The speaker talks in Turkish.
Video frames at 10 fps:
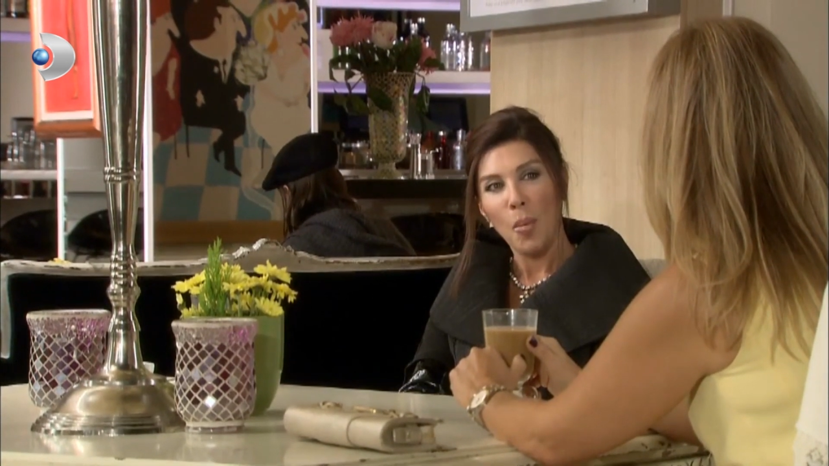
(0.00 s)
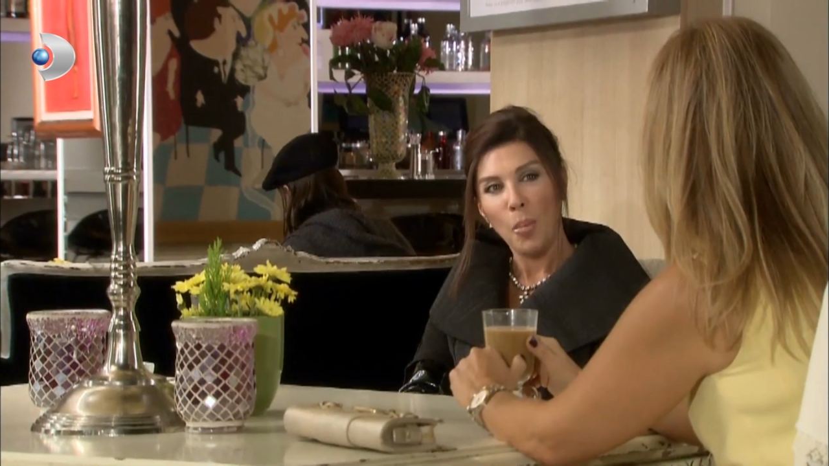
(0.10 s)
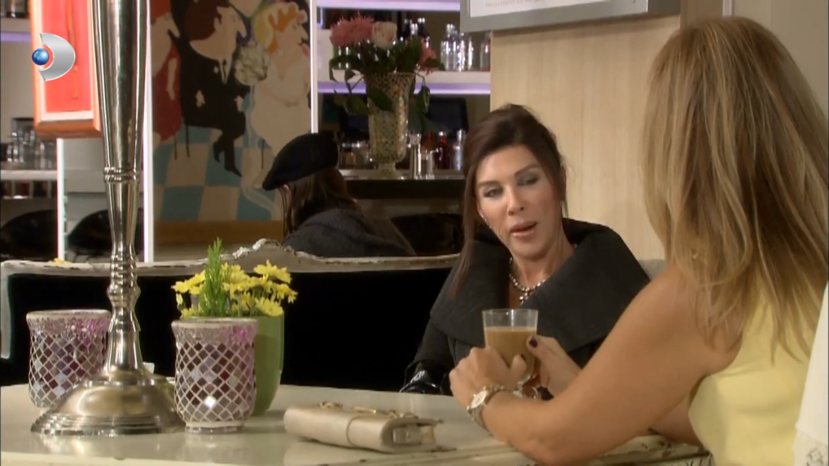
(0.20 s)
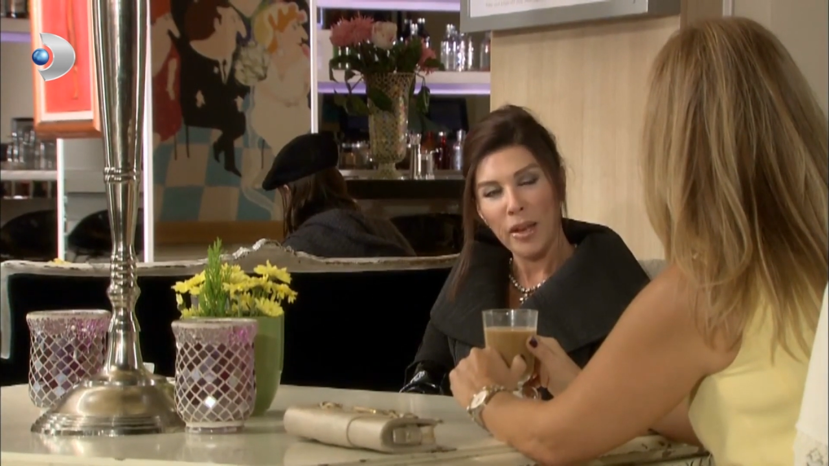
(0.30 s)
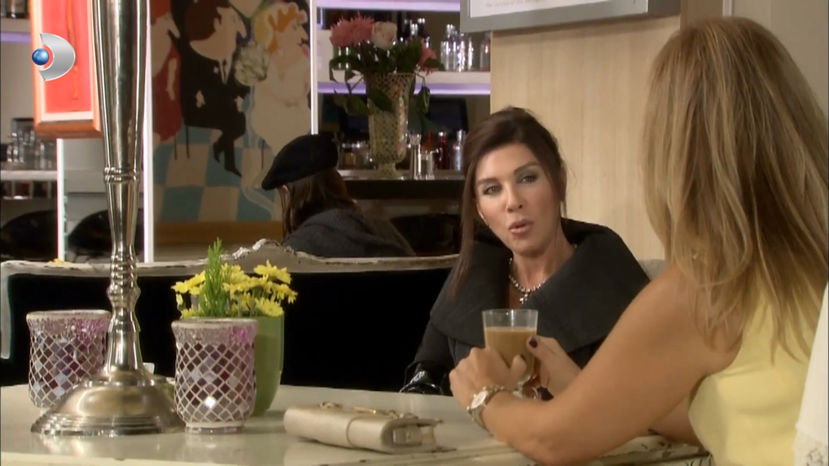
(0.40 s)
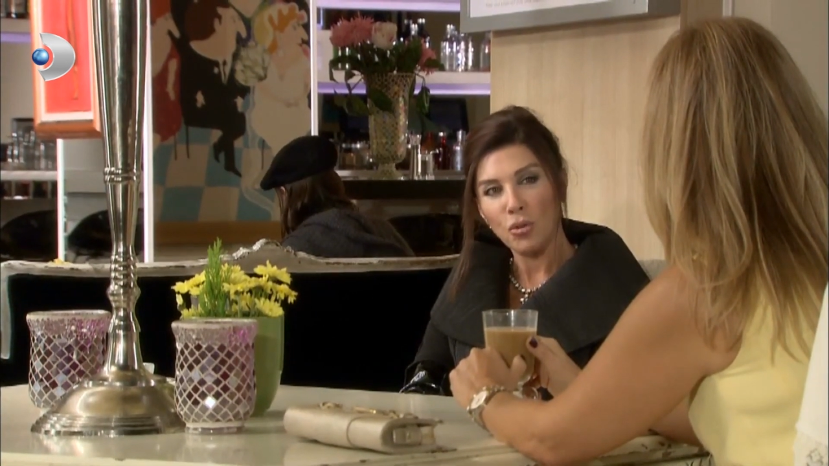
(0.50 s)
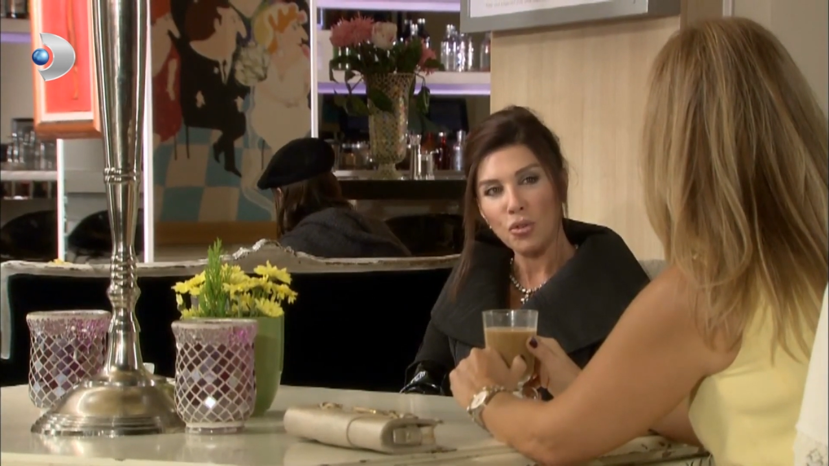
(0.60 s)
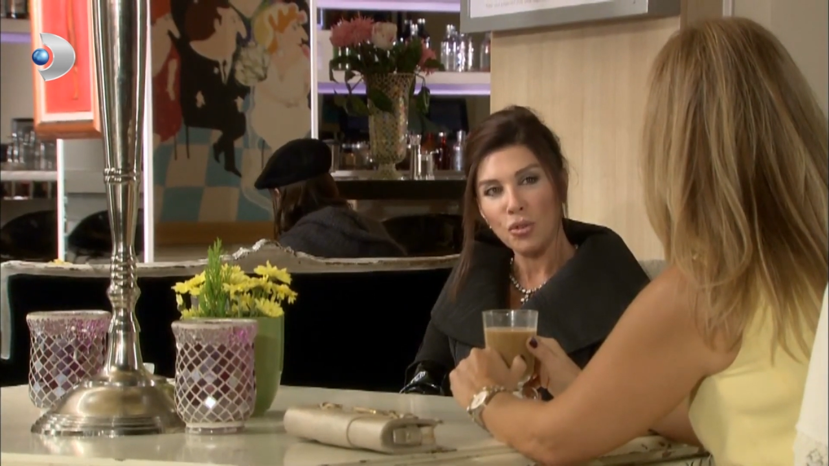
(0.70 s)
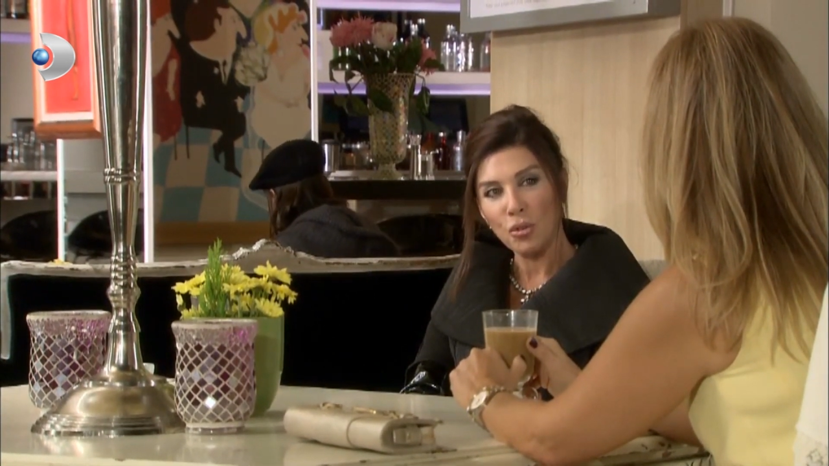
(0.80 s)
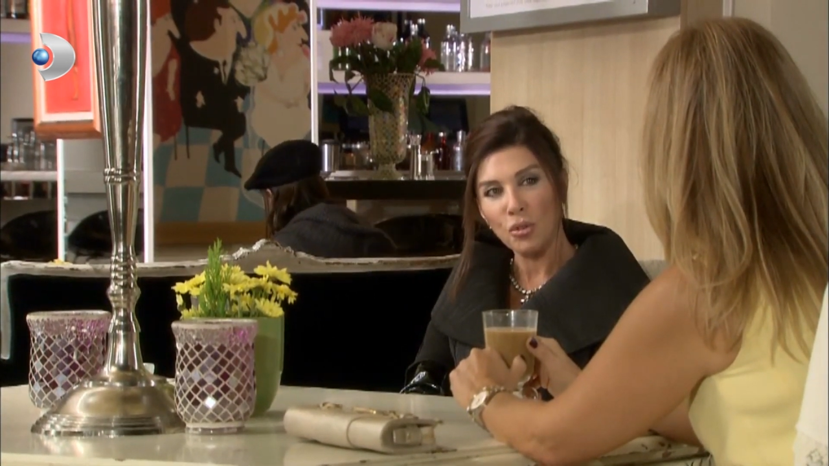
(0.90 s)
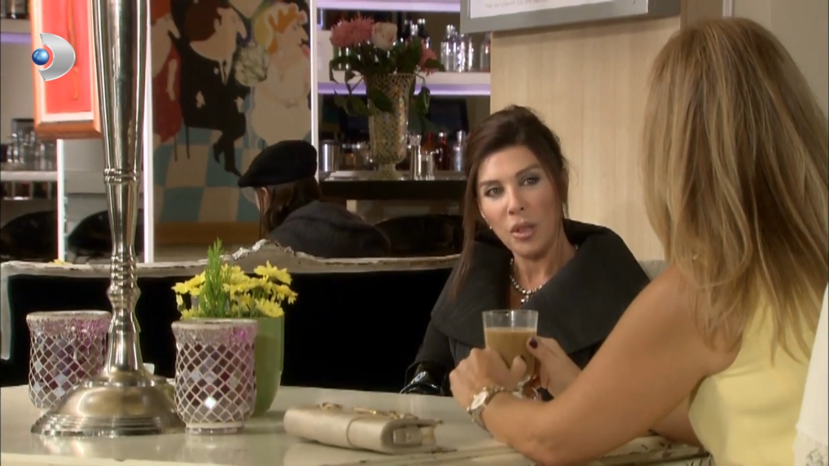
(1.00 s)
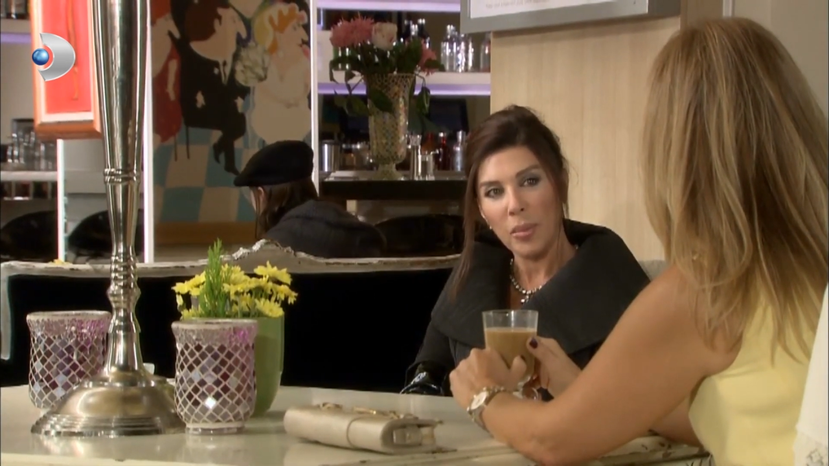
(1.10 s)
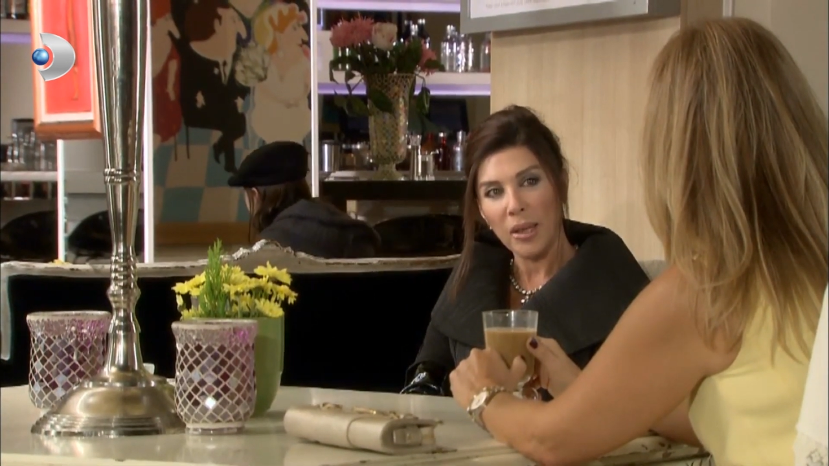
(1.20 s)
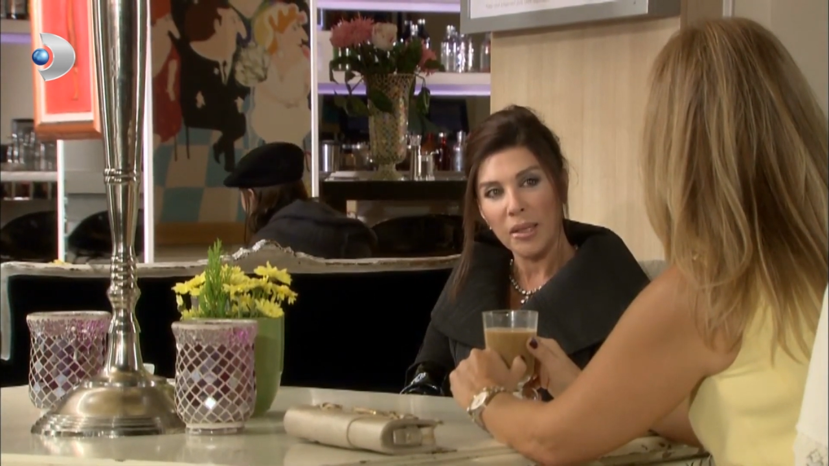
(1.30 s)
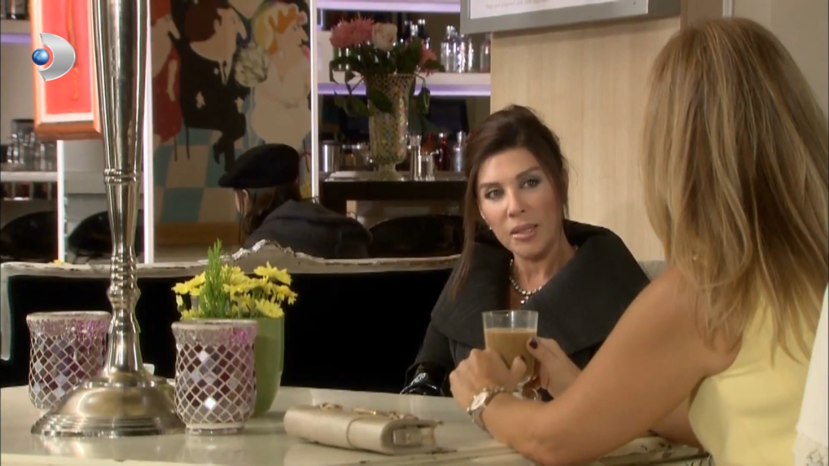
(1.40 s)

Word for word: para konusunu gündeme